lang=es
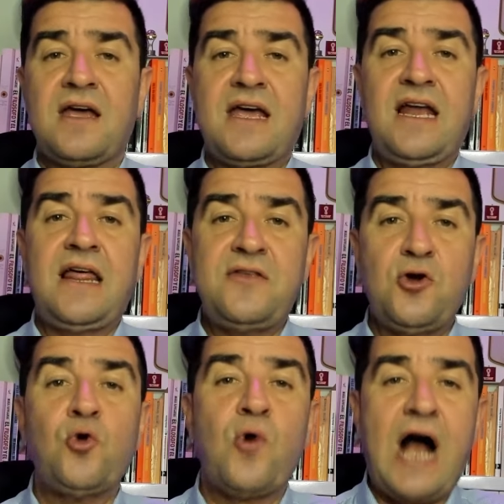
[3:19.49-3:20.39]
que le
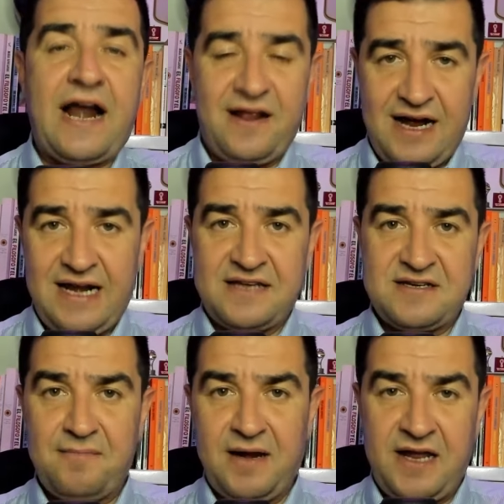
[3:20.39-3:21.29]
dio lugar a la
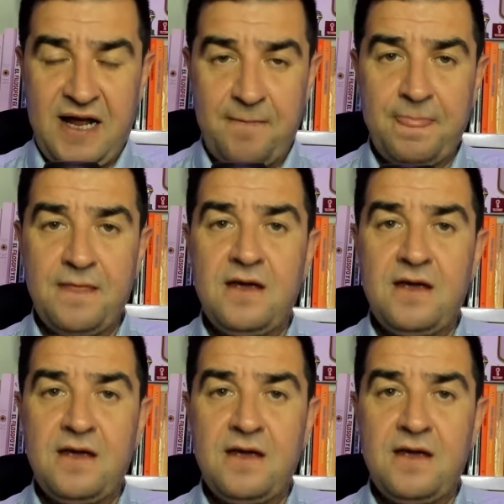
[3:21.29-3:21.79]
Asamblea